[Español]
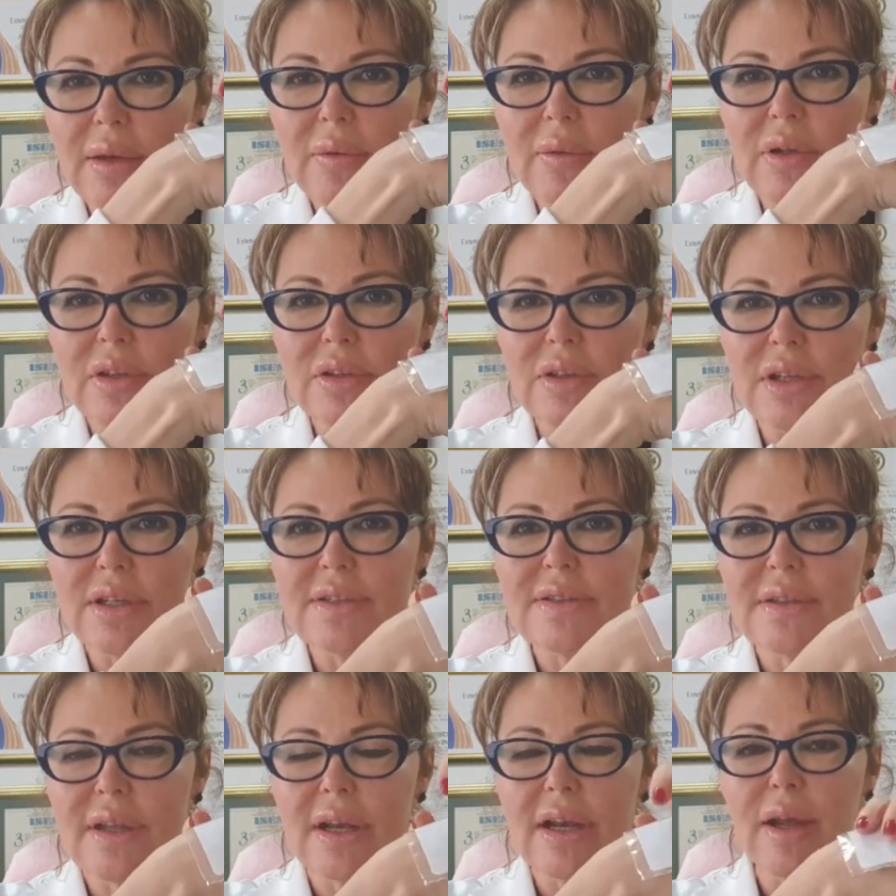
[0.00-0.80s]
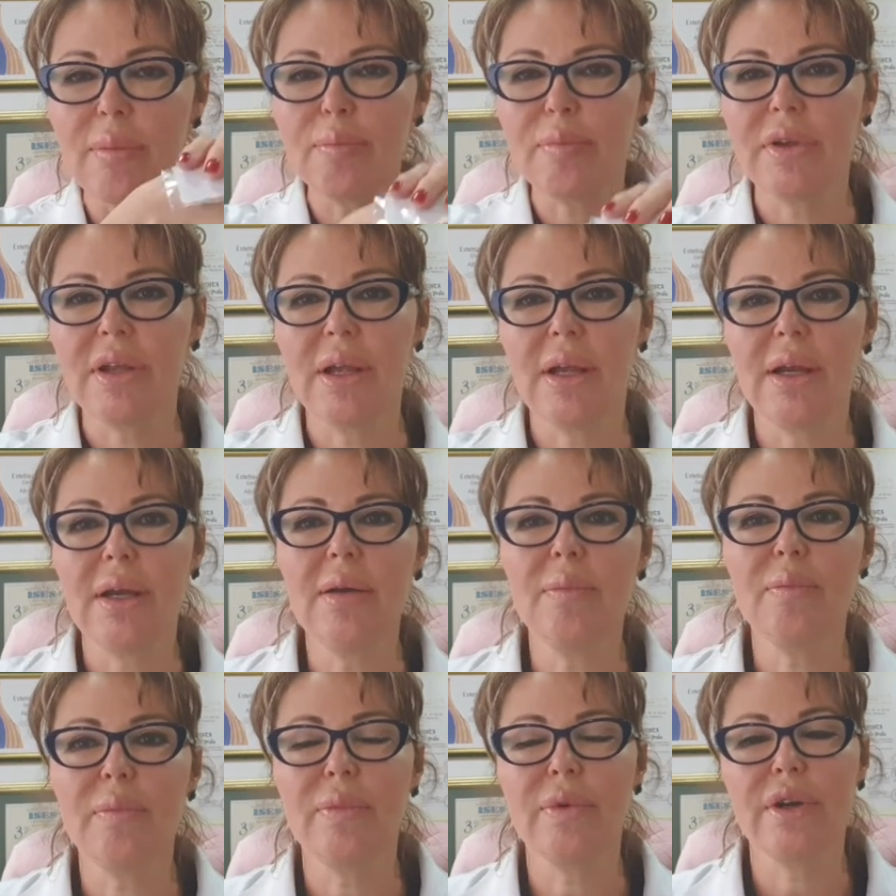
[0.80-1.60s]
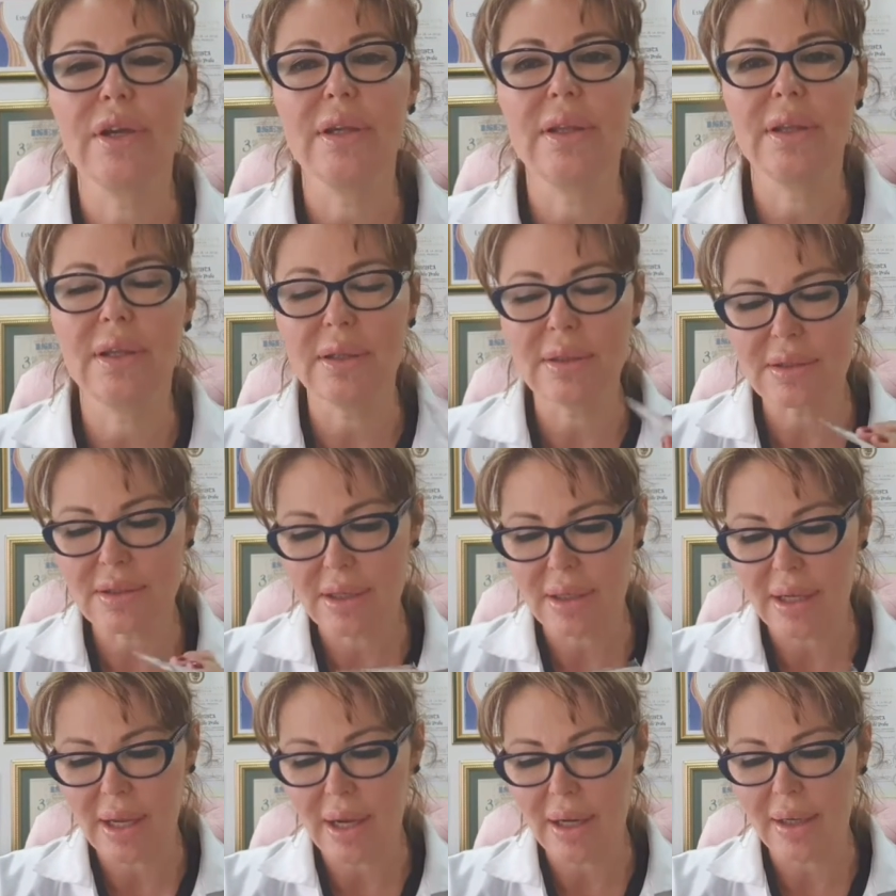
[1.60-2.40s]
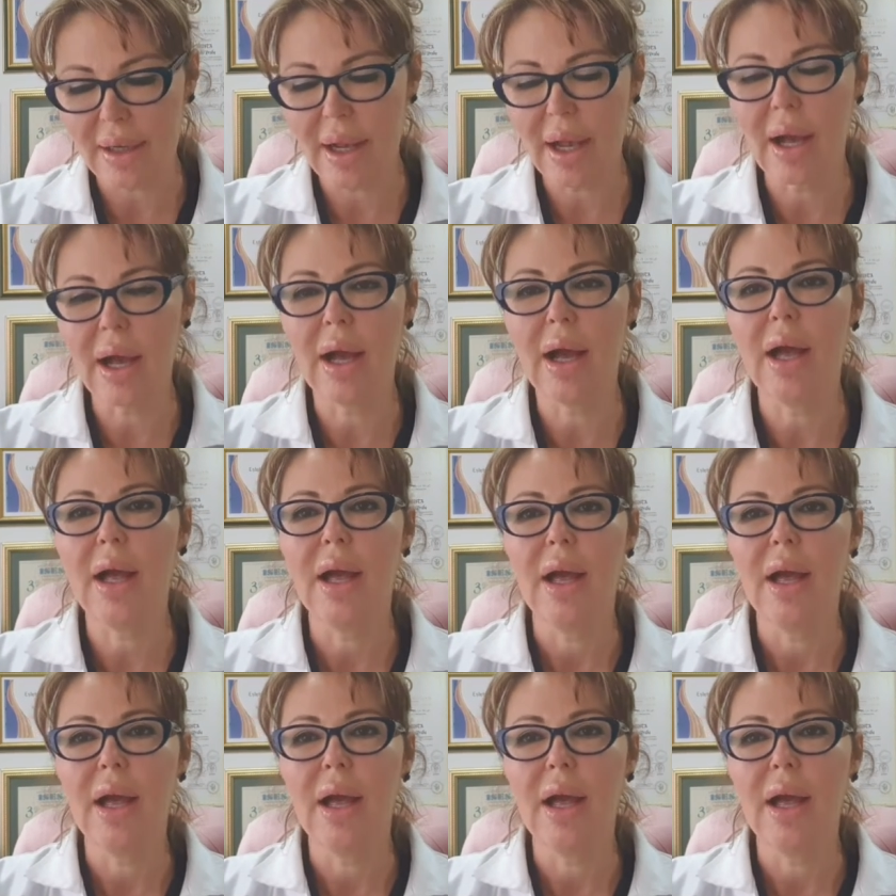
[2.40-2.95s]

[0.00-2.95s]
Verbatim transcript: cuando él está en la piel, pueden llegar a,